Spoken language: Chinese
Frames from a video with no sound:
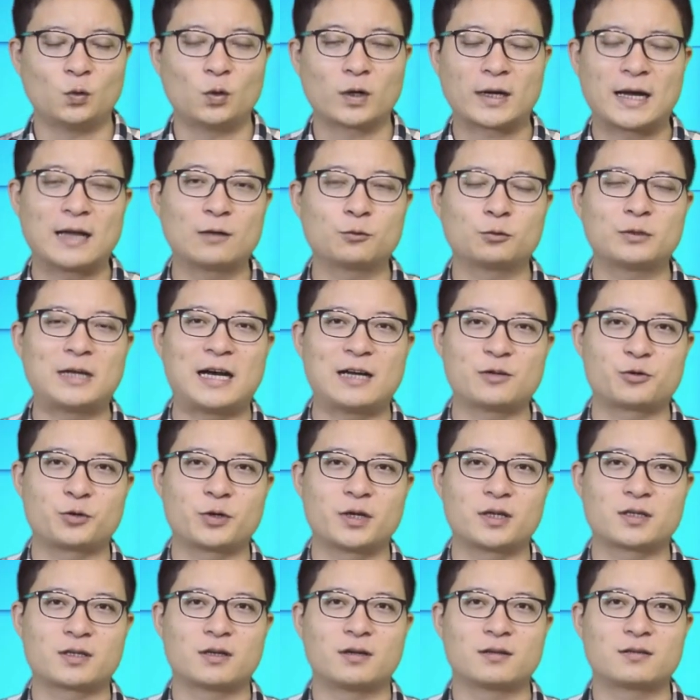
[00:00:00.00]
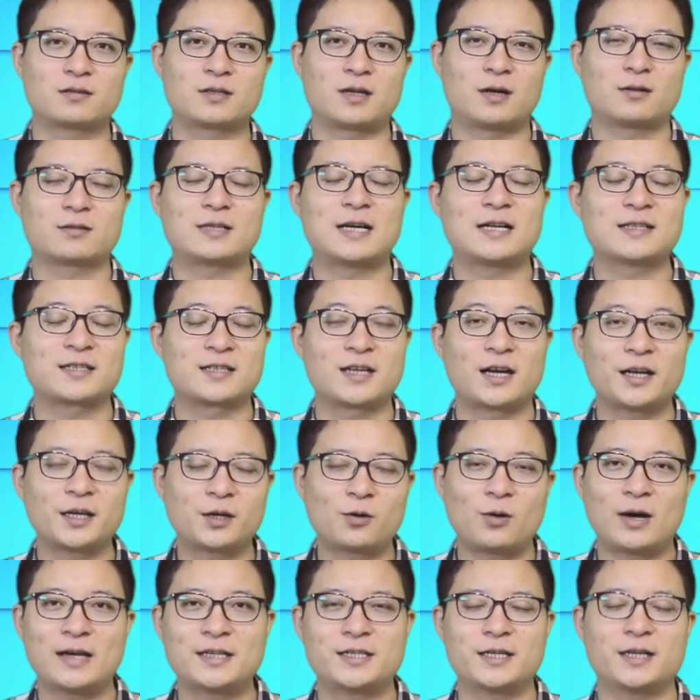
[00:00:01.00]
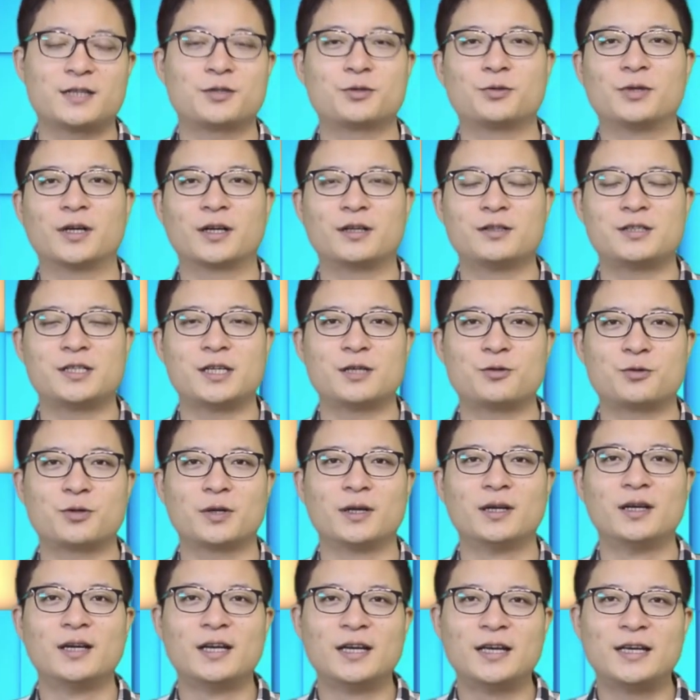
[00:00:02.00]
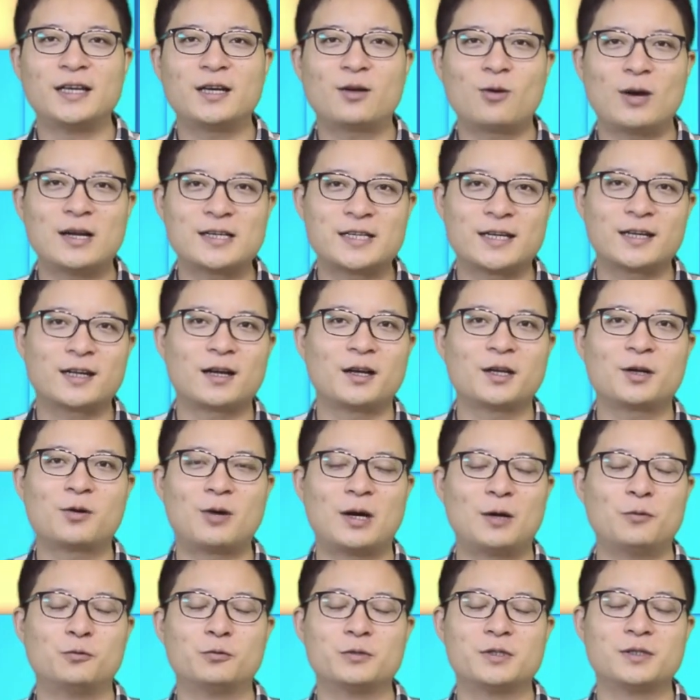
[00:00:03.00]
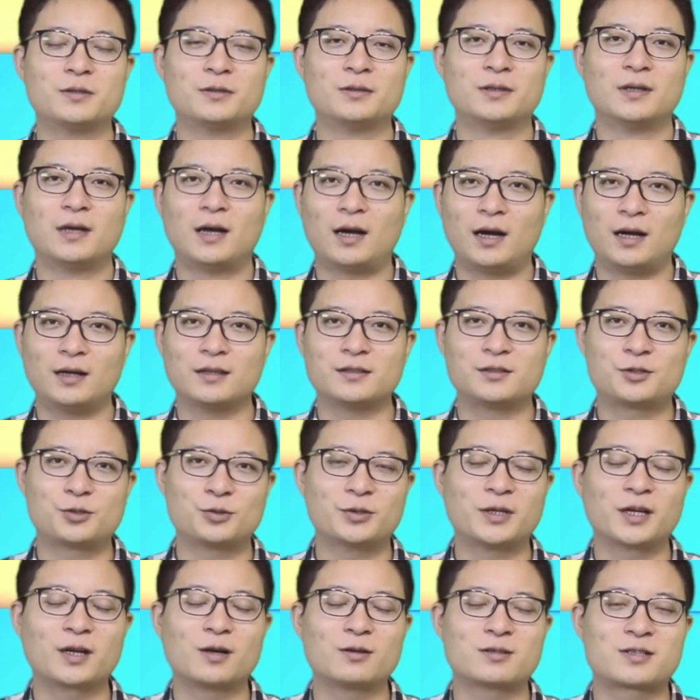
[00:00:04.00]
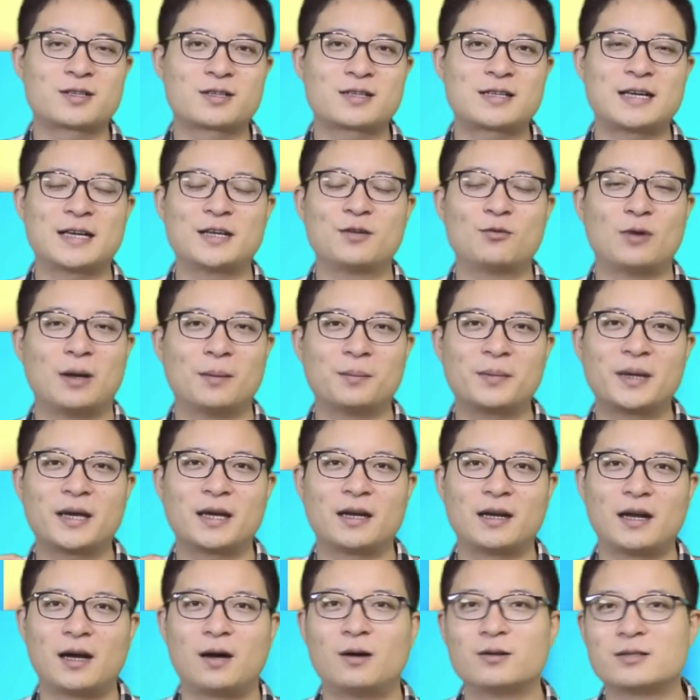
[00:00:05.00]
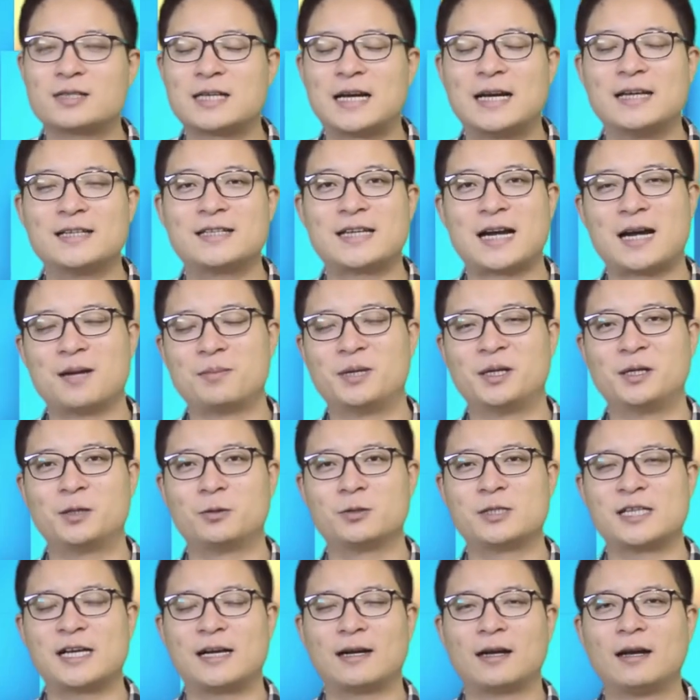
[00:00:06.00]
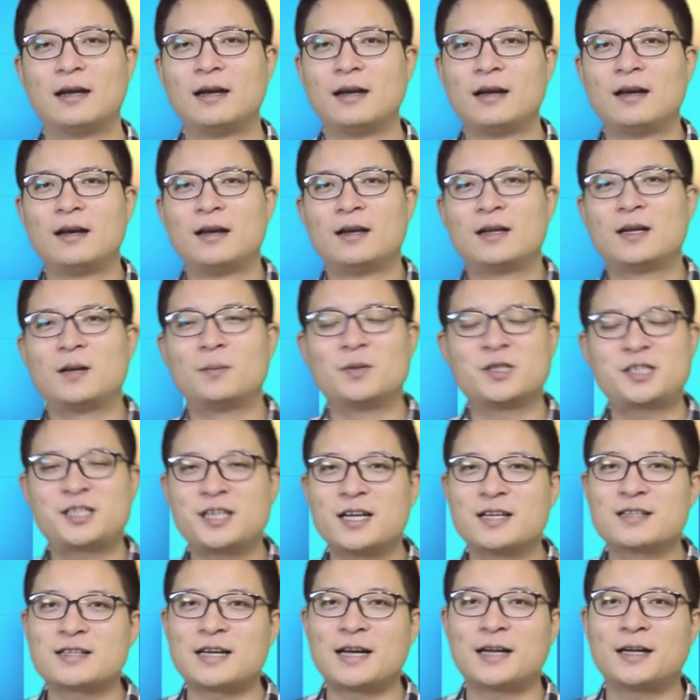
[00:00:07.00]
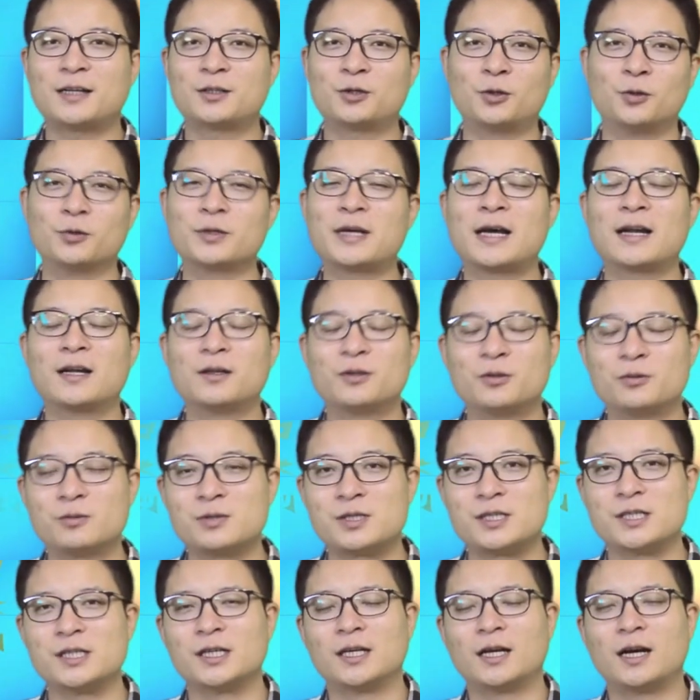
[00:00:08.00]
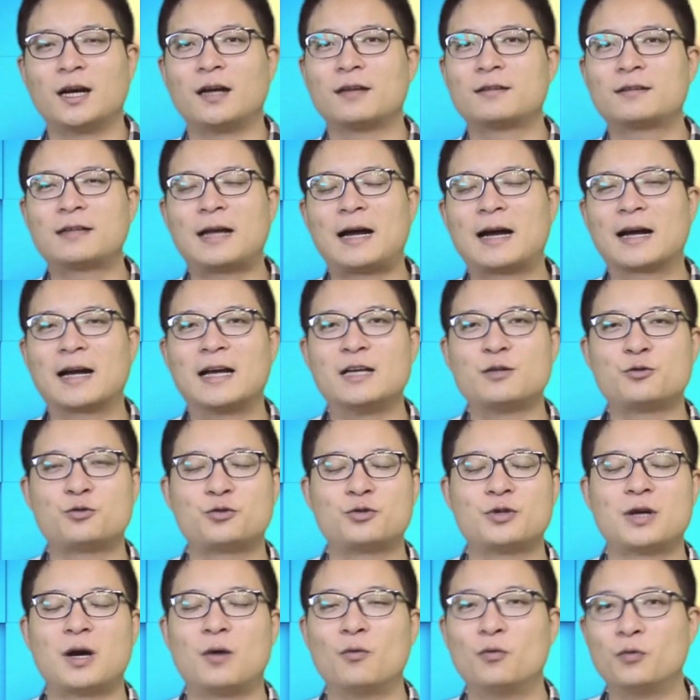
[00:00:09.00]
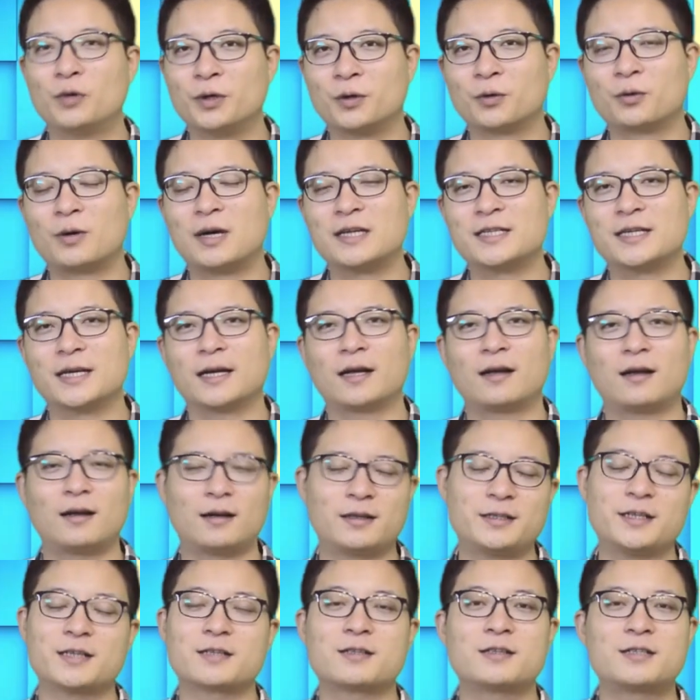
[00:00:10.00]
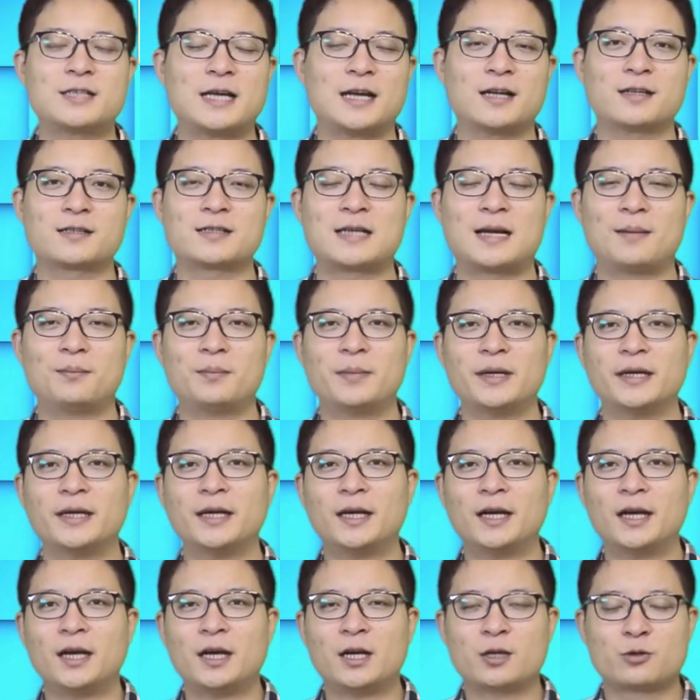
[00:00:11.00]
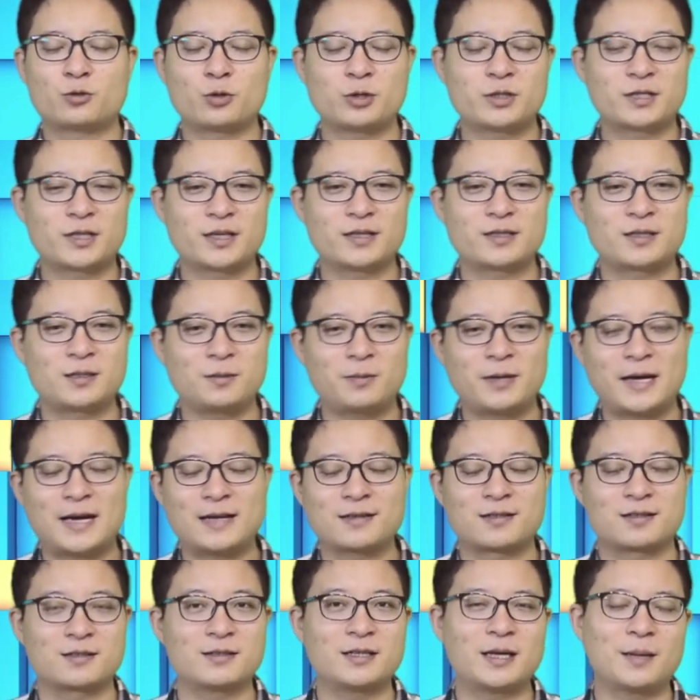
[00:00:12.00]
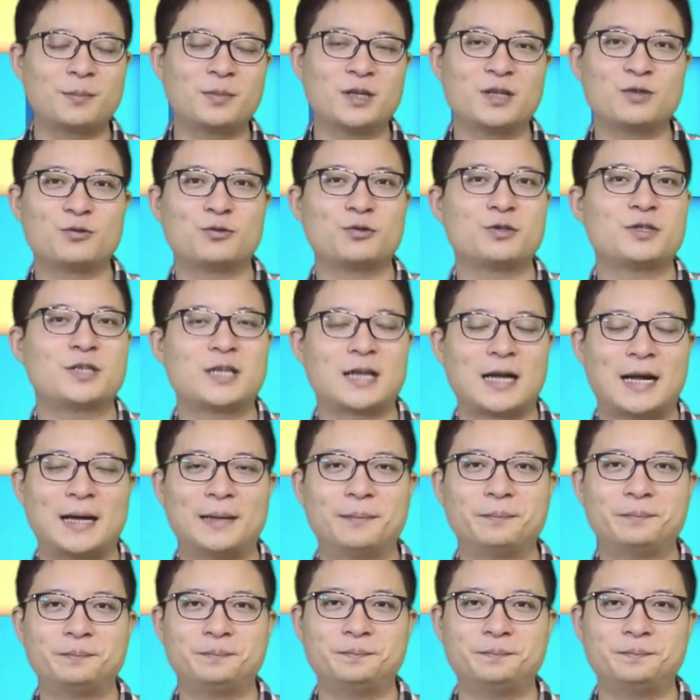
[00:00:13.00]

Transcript: 我刚读大学的时候，早餐只要一块钱就能够解决，一块钱到一块五啊，就能够吃上一碗面，然后再加一杯豆浆。那么现在呢，同样的东西啊，大概需要五六块钱啊，也是涨了三倍。所以这个 CPI 十年平均起来。